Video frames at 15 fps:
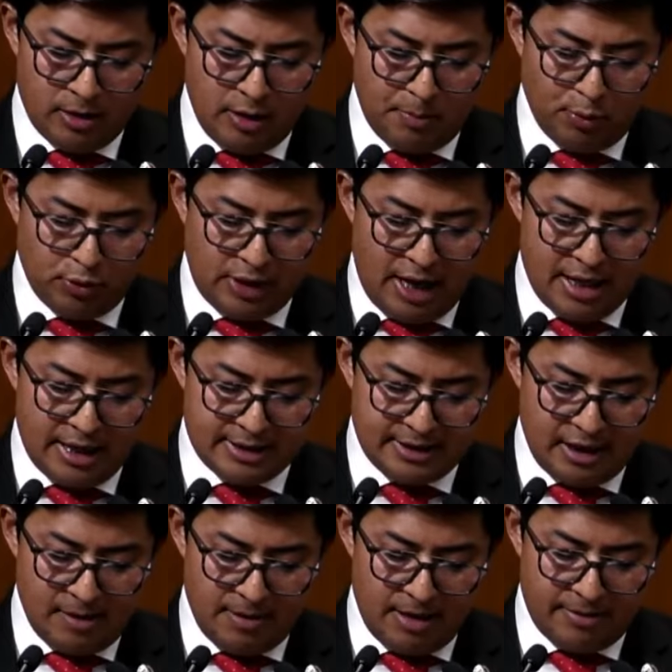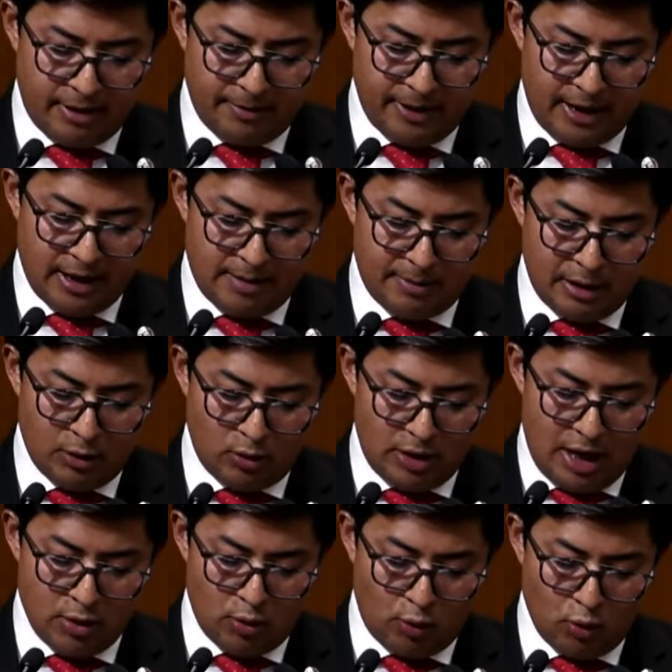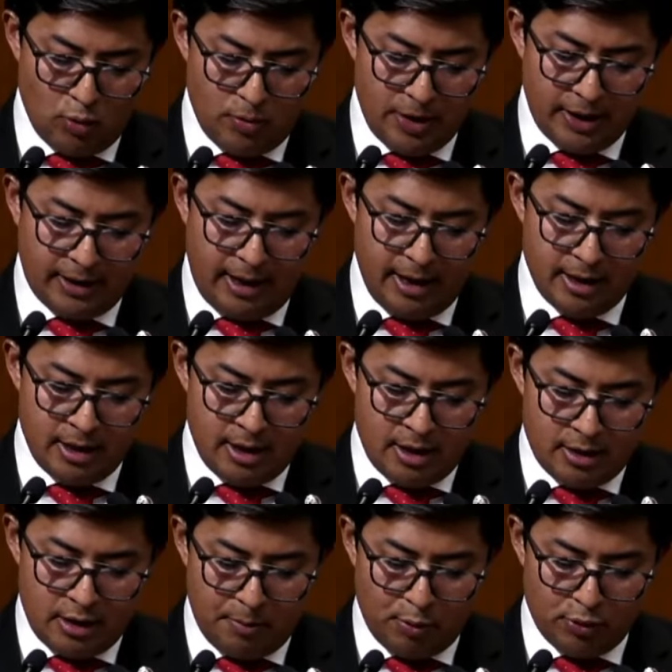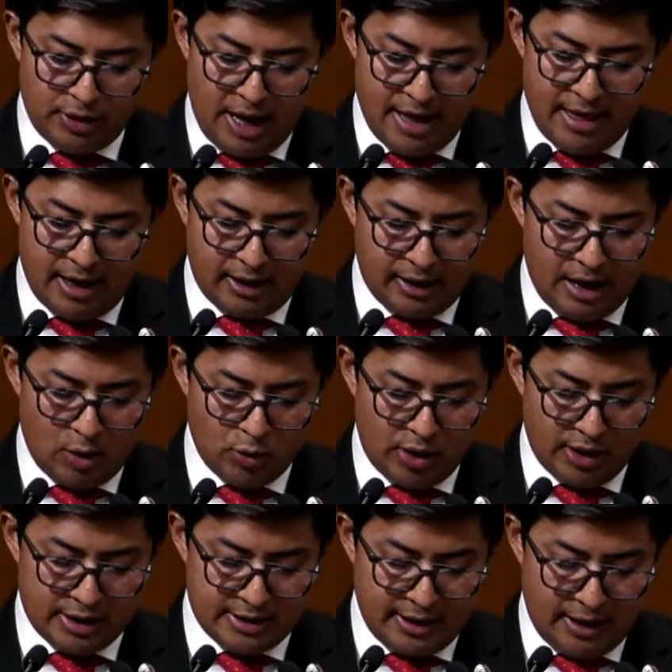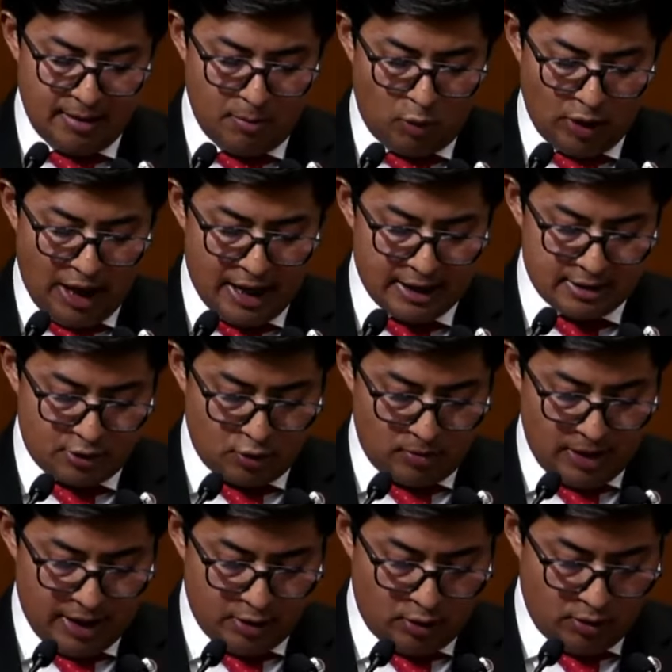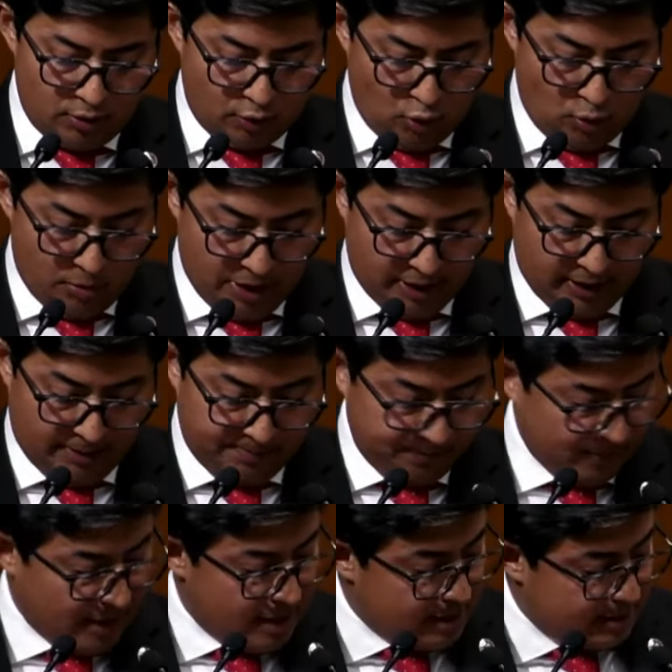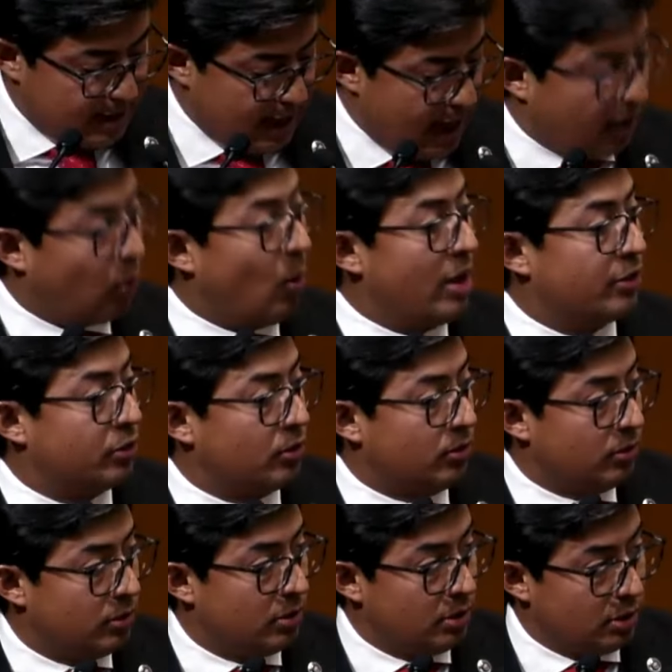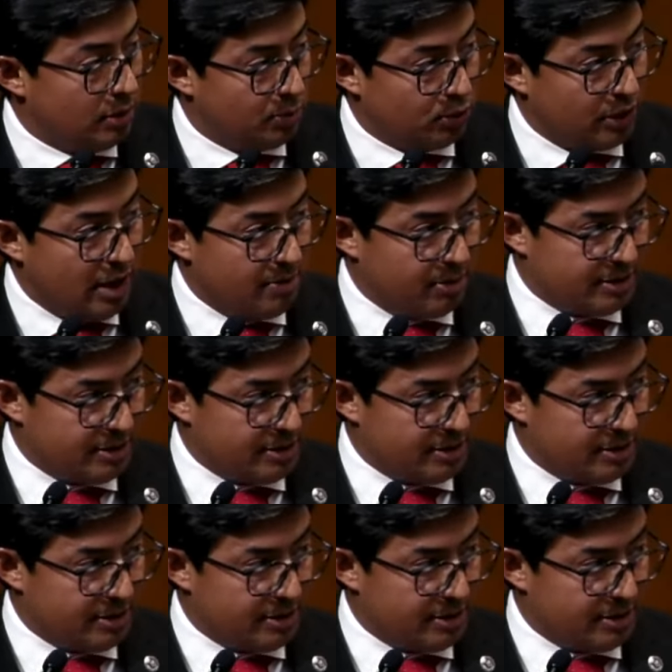Diputada Silvia Barberena Maldonado, rúbrica. Diputada Claudia Desiré Morales Robledo, rúbrica. Sería cuánto, diputada